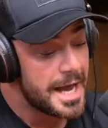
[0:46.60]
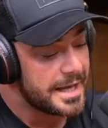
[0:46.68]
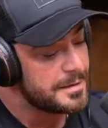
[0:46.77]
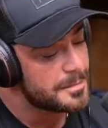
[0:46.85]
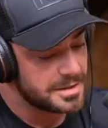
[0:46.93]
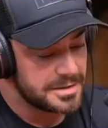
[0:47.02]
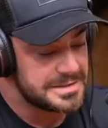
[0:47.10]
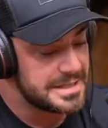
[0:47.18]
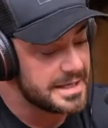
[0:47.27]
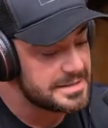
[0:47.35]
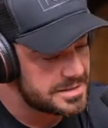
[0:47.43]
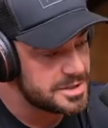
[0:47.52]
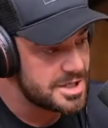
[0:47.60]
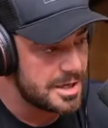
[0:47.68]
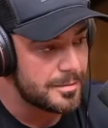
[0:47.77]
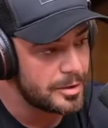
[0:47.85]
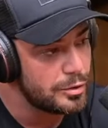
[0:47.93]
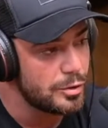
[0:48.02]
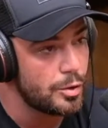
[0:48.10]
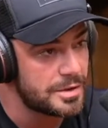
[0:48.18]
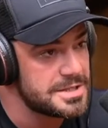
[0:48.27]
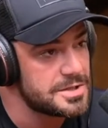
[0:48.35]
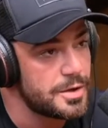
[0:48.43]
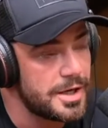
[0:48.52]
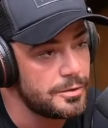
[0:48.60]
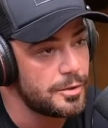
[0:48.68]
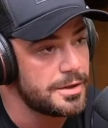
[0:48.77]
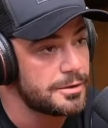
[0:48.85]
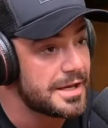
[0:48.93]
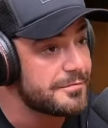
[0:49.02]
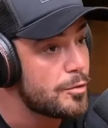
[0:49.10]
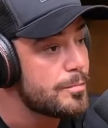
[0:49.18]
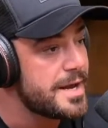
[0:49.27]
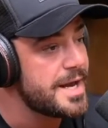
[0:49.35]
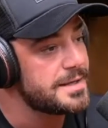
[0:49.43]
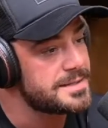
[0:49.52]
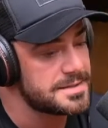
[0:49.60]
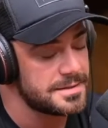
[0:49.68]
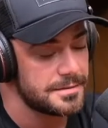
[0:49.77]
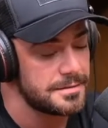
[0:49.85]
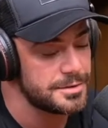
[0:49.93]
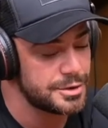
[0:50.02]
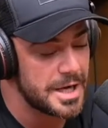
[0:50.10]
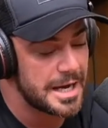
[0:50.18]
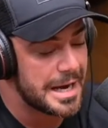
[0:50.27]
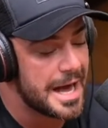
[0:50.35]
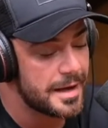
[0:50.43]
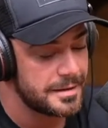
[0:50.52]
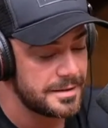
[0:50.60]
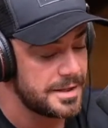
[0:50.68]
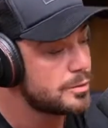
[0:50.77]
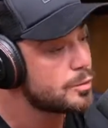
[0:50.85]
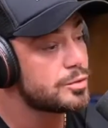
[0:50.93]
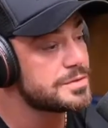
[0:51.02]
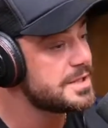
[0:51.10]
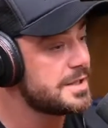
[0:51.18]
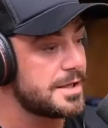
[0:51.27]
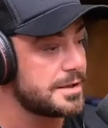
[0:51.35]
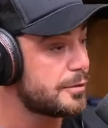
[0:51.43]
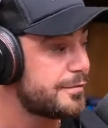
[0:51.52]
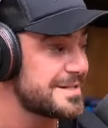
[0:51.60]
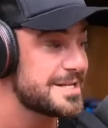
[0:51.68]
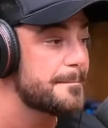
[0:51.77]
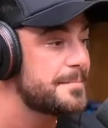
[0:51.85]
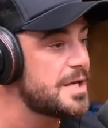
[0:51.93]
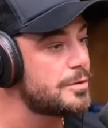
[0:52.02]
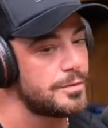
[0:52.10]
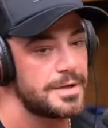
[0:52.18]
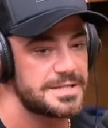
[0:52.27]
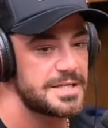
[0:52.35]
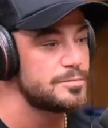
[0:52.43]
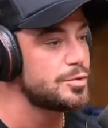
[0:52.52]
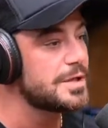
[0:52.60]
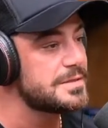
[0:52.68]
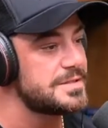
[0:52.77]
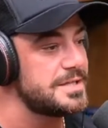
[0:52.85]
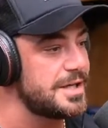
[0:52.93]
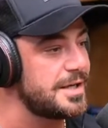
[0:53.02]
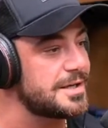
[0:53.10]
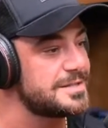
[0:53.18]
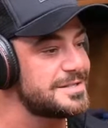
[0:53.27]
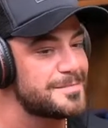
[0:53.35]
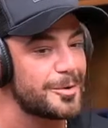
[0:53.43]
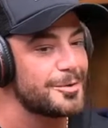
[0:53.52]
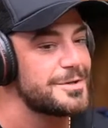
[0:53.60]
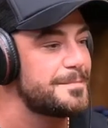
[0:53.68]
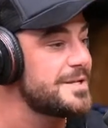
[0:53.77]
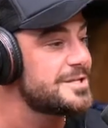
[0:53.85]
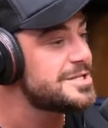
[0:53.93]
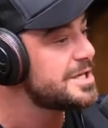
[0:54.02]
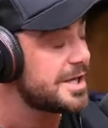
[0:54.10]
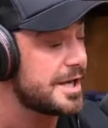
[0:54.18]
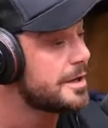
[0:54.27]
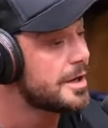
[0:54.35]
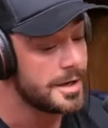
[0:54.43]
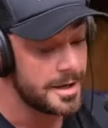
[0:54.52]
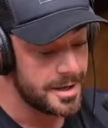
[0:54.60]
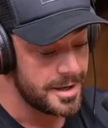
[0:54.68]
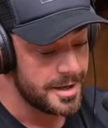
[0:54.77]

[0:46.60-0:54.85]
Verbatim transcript: E aí, mano, esse, esse dia é um bagulho louco, essa história é doida. Eu tava um mês já lá e não conseguia. Então fazia bico, essas mudancinhas, esses bagulho de pedir dinheiro.